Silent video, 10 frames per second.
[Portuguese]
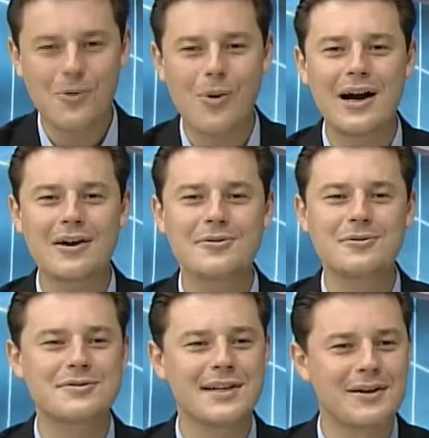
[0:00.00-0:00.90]
um quarto
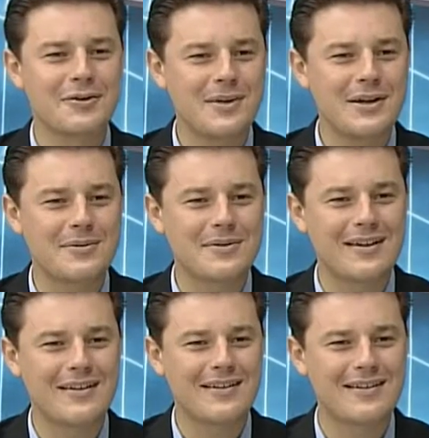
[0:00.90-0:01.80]
do salário mínimo,
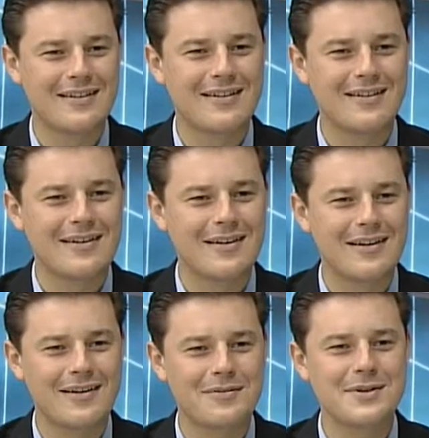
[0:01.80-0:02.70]
né? Isso.
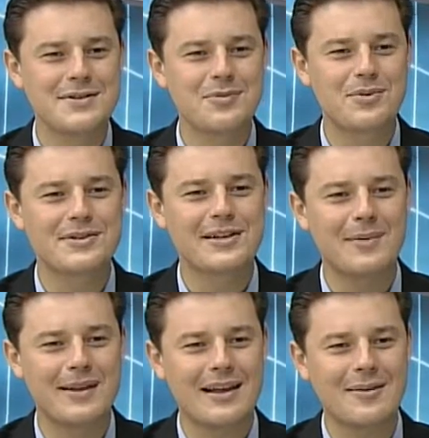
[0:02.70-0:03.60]
Era
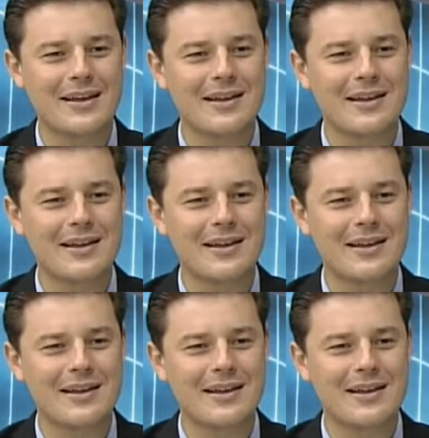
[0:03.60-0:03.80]
25%, metade do